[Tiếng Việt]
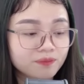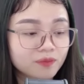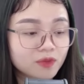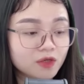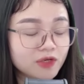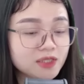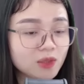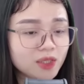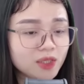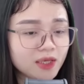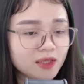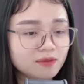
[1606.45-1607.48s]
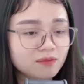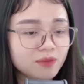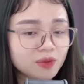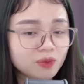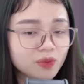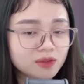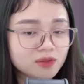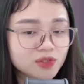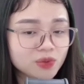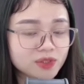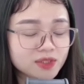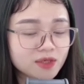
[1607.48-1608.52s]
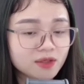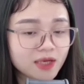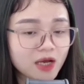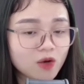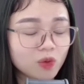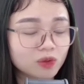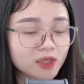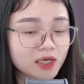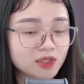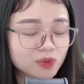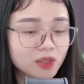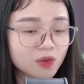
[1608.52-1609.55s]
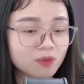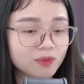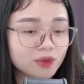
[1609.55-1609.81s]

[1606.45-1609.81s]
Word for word: từ phía sau đi đến Minh Quân Rồi dơ cao bổ thẳng xuống đầu Minh